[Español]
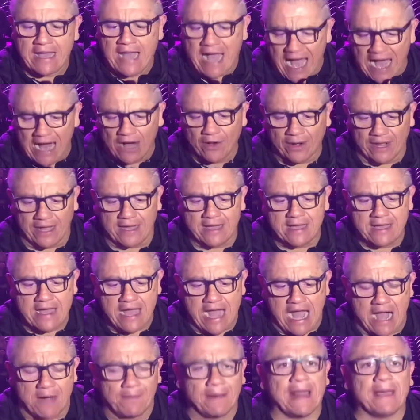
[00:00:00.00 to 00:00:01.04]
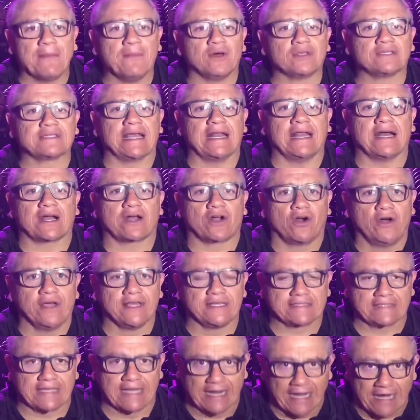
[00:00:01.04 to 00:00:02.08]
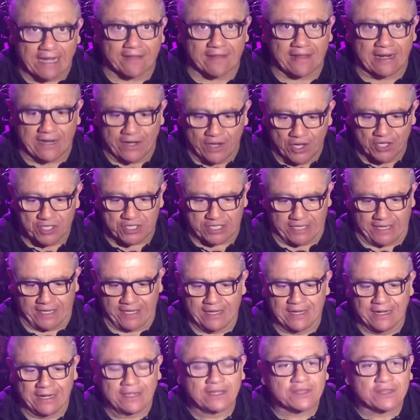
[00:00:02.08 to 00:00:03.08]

Ahora, hablemos de la coestelar de la noche,